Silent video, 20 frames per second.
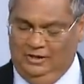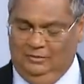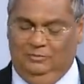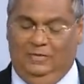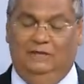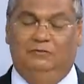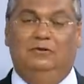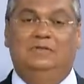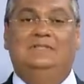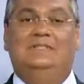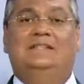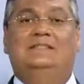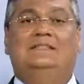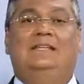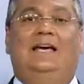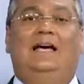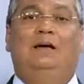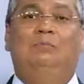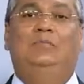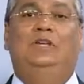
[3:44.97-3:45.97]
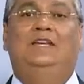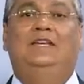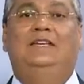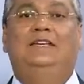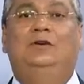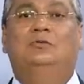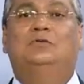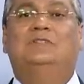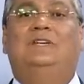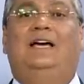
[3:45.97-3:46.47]
Mas você sabe,
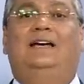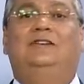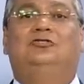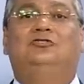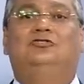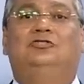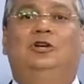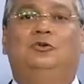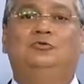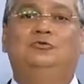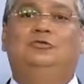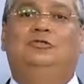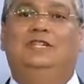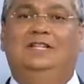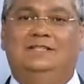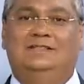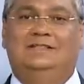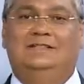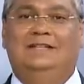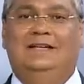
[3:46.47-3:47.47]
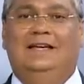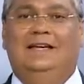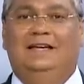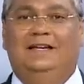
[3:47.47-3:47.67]
e o site G1 disse,